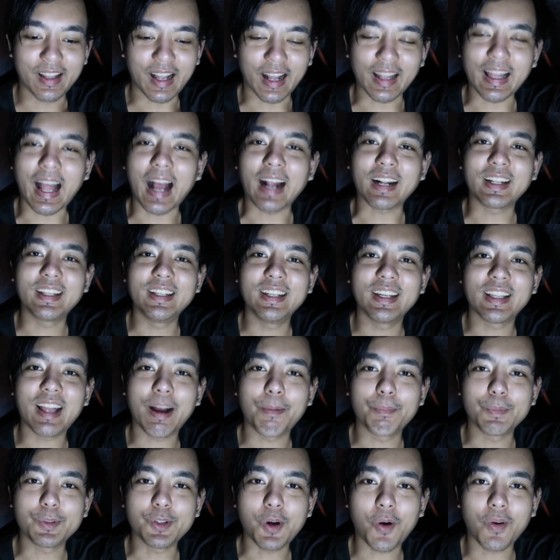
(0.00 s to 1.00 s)
หลักๆที่จะ
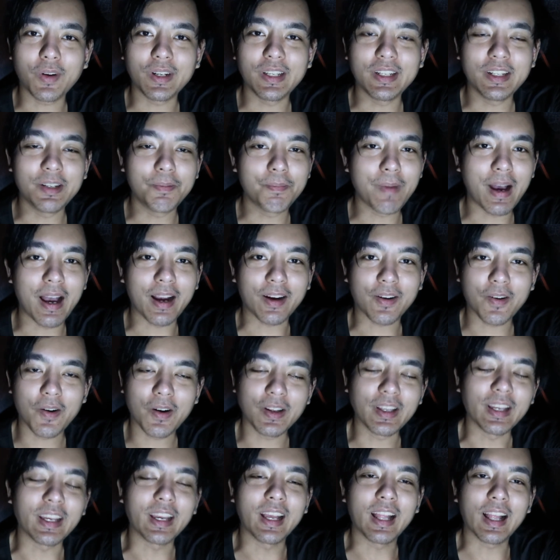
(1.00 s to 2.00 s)
ทำช่องนี้ขึ้นมาก็
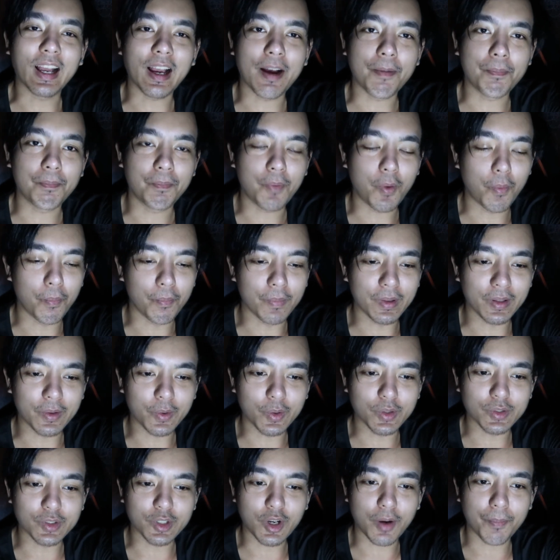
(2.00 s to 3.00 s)
อย่างนี้แหละครับผมเป็นค
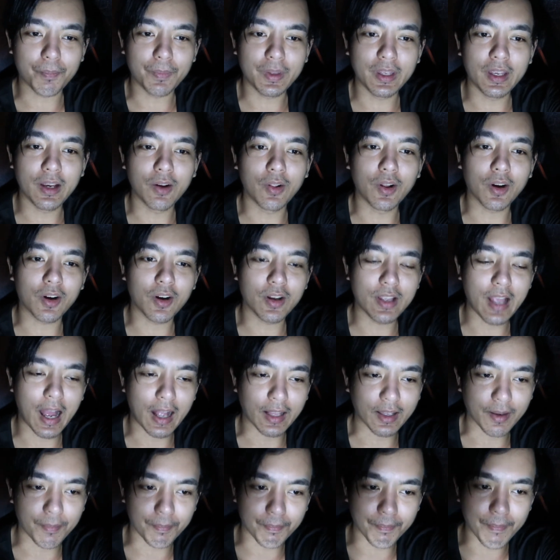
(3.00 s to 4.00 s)
นชอบเที่ยวแล้วก็อยาก
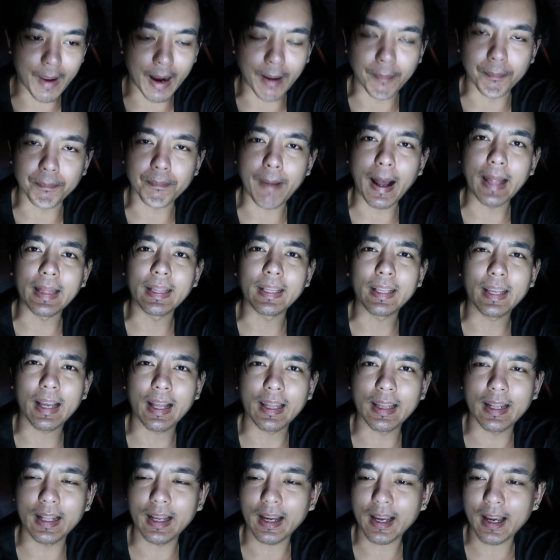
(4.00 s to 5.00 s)
จะแบ่งปันกั
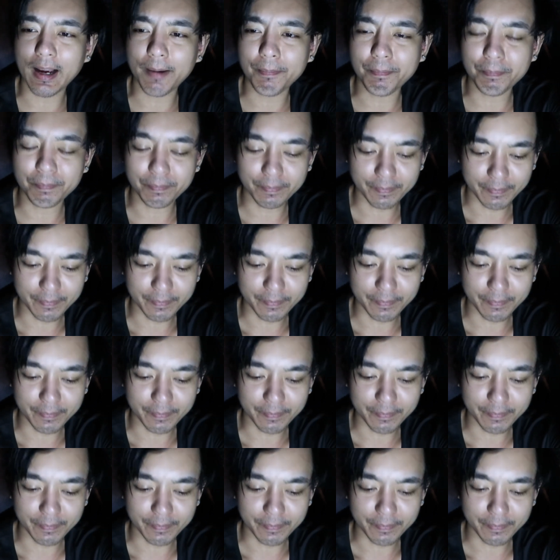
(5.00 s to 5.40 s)
นนะครับ